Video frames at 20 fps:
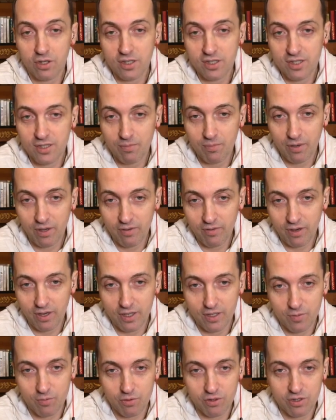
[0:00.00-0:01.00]
заболевают
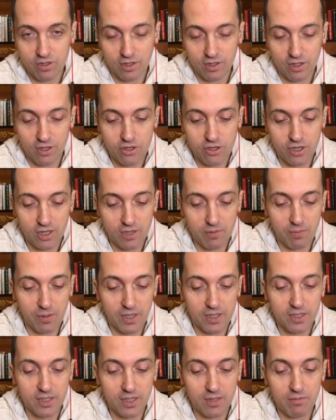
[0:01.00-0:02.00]
после начала
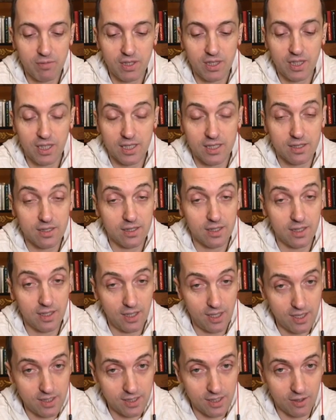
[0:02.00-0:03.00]
практики медитации.
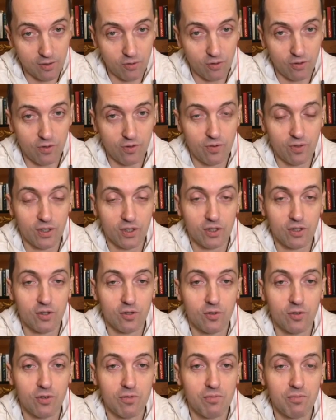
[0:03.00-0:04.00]
Есть такой эффект,
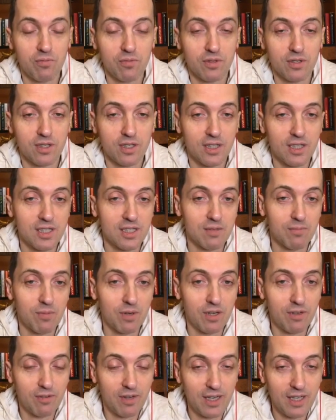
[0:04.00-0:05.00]
но это
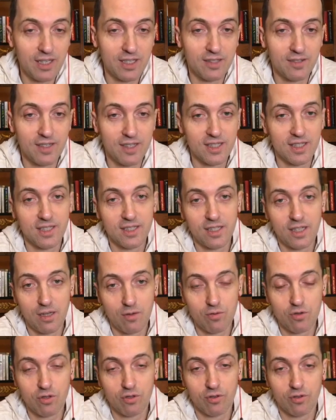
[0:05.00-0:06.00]
заболевание связано с тем,
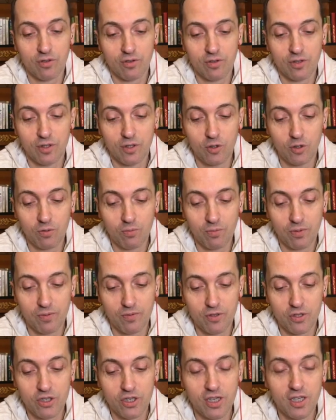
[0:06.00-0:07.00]
что идет
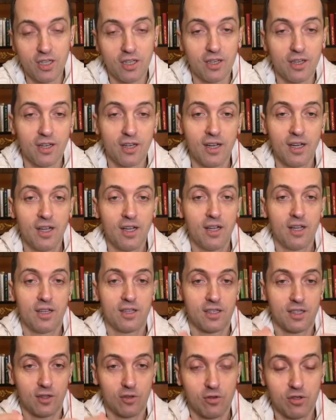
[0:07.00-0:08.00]
повышение, с
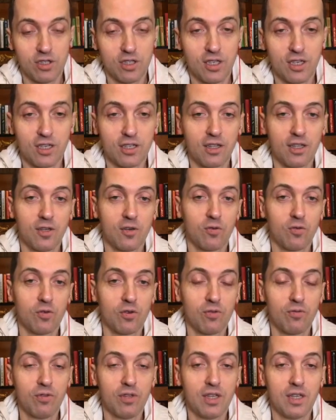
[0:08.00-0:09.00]
одной стороны,
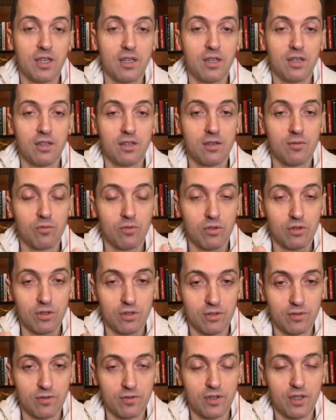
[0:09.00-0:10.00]
уровня и иммун,
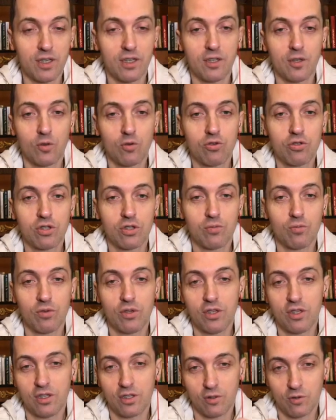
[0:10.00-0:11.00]
вернее, не то, что
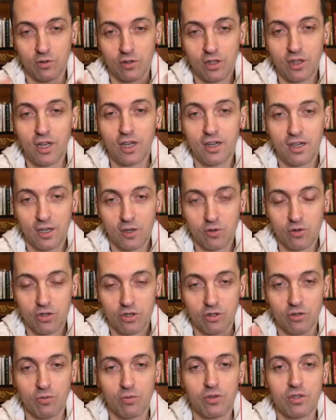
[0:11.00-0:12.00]
иммунитет, он и так хороший,
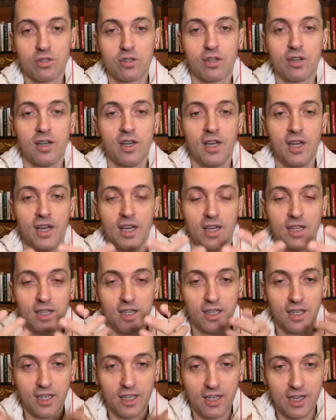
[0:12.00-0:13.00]
но просто
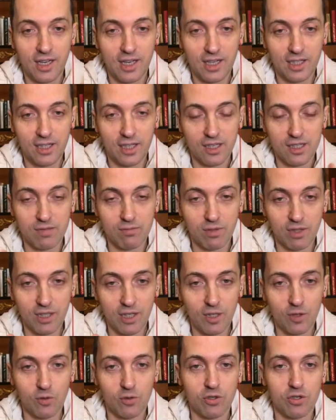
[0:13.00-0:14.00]
энергетика, когда
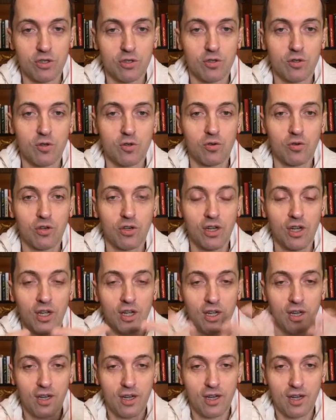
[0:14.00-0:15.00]
разблокируется, то
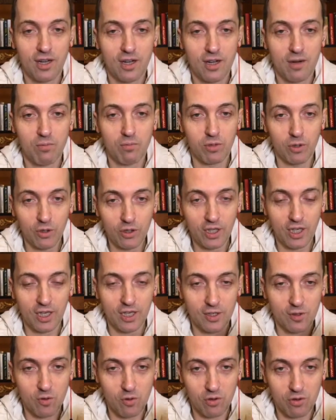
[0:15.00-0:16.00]
а, блоки,
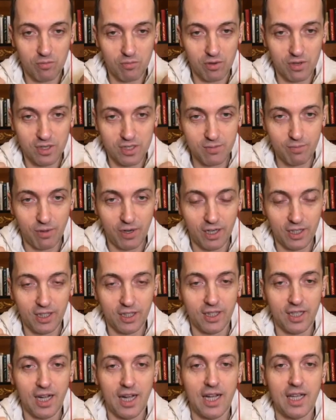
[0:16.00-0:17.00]
которые были
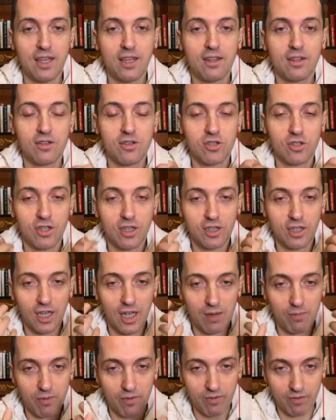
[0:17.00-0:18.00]
спрятаны, они начинают как
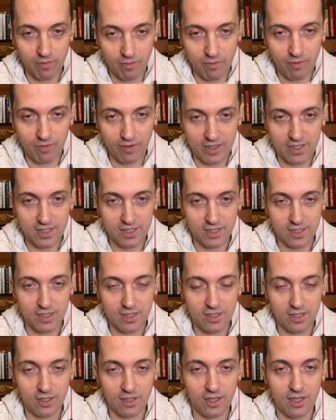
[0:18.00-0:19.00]
бы вымываться из
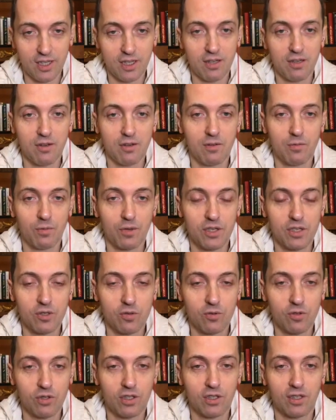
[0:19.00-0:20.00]
тела. И
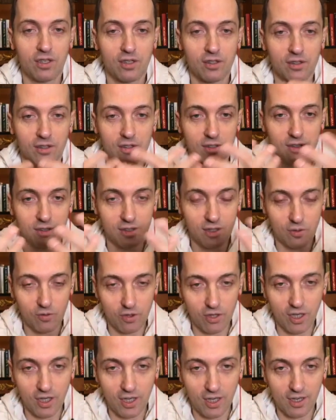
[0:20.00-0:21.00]
происходит э, такой
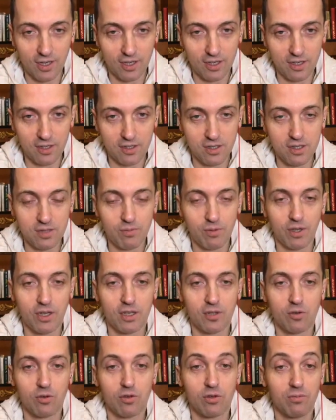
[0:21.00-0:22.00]
некий кризис, при
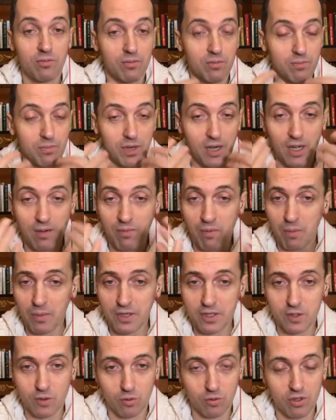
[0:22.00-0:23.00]
котором либо
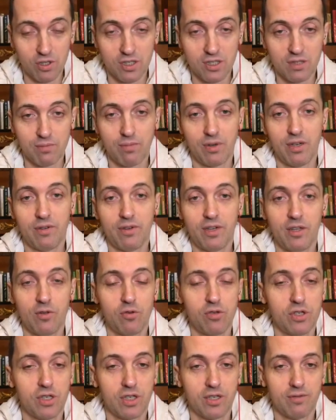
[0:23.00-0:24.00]
простудные заболевания у
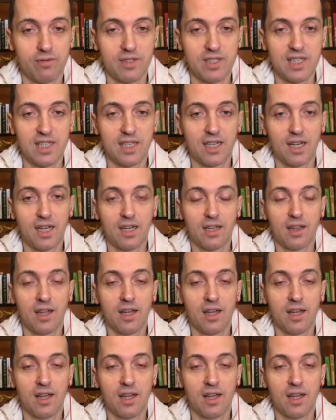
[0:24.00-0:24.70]
человека возникают,